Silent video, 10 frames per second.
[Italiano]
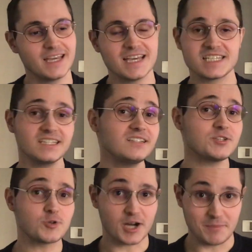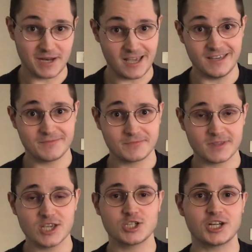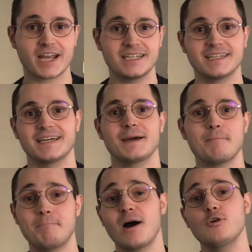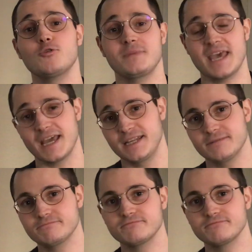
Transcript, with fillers: Se andate su Rai Play e cercate Paolo Mieli,